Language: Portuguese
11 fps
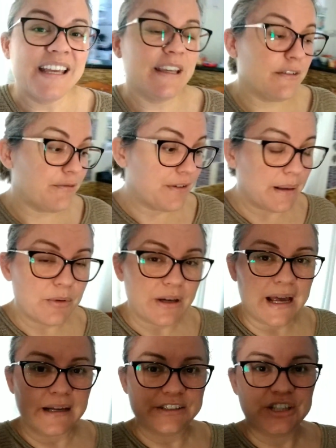E vamos
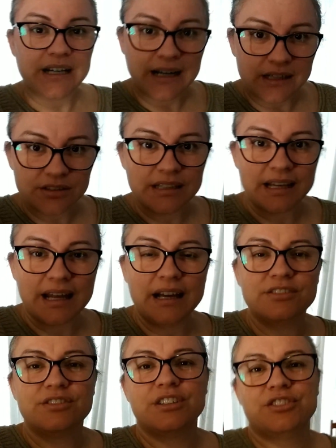lá, chegando de
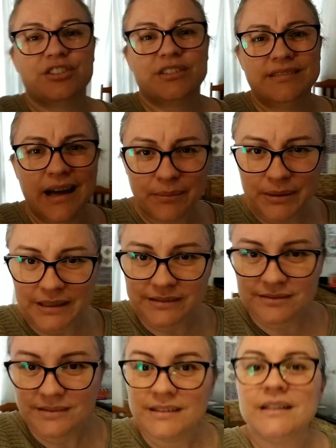lá, gente, dá banho,